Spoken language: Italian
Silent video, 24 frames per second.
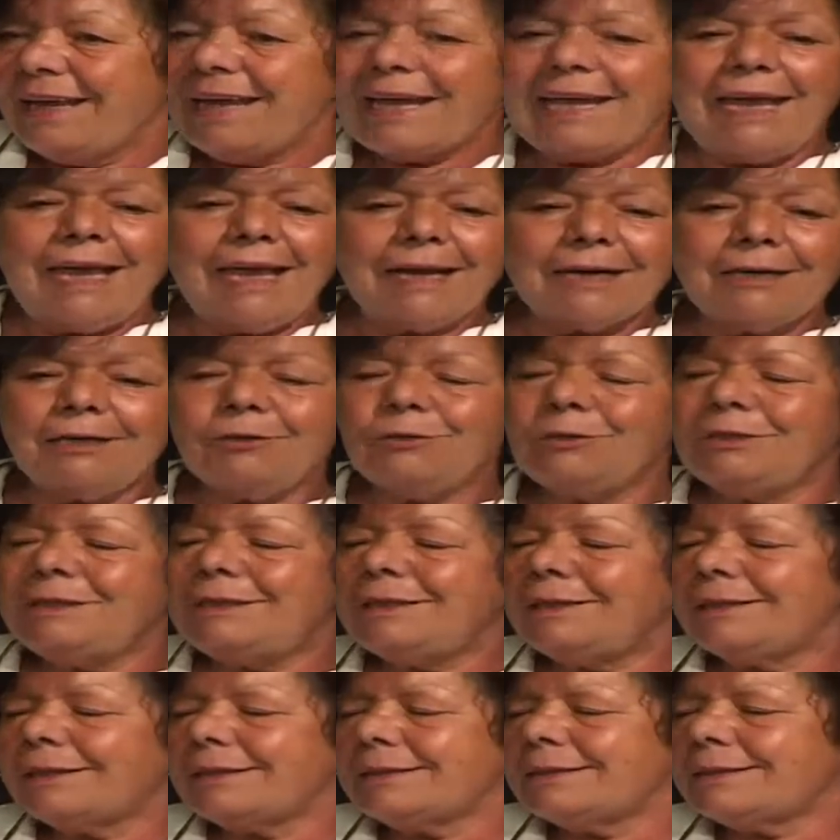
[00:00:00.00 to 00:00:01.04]
che erano
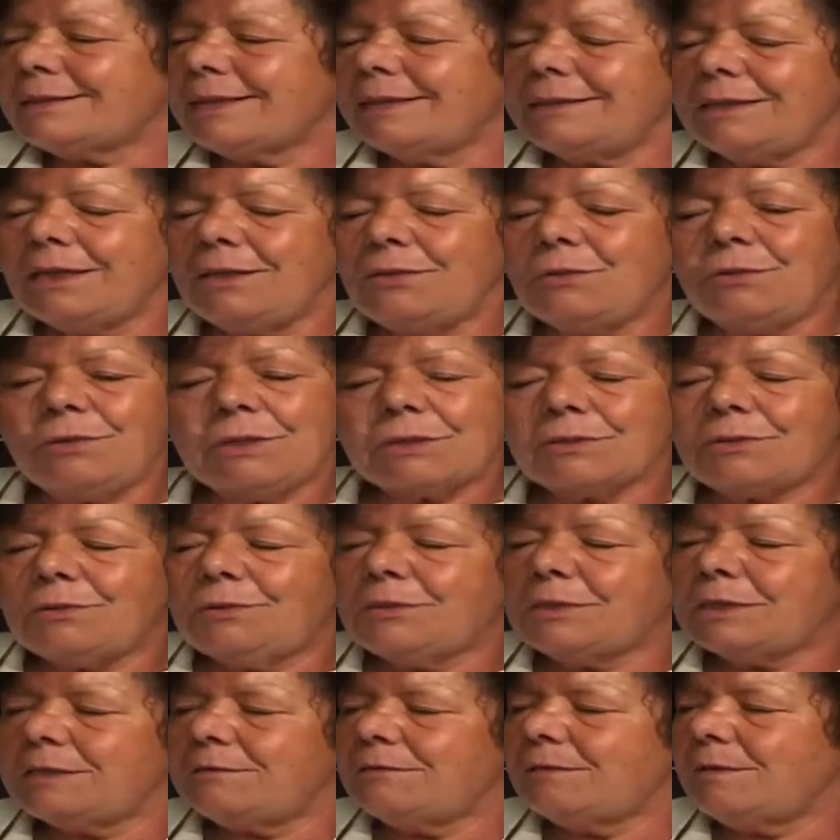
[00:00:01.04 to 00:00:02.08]
interessate a lui
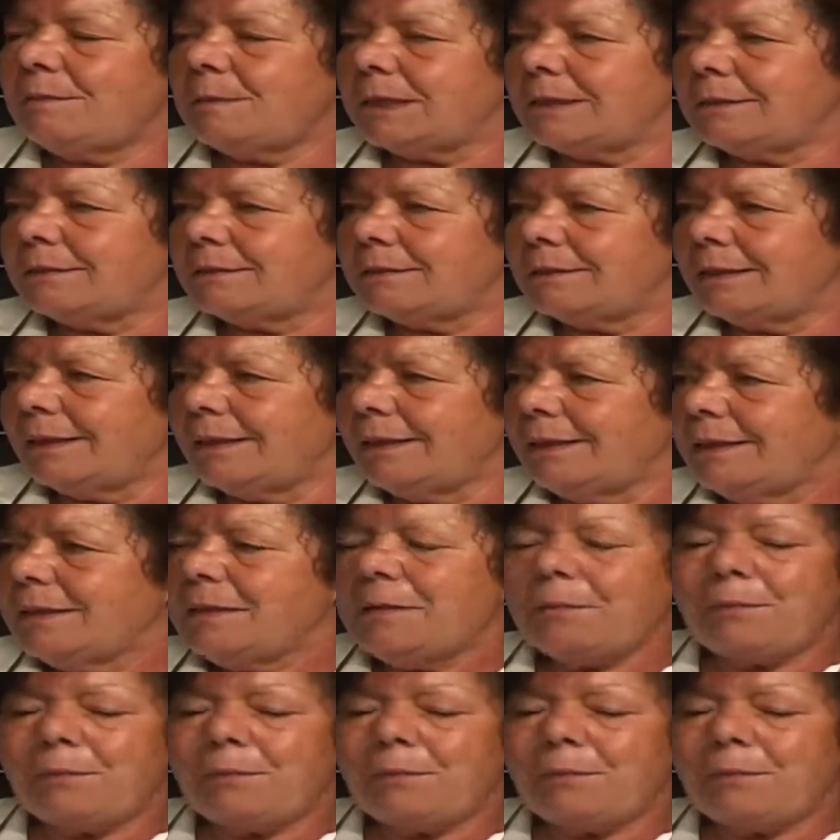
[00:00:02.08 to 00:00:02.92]
esclusivamente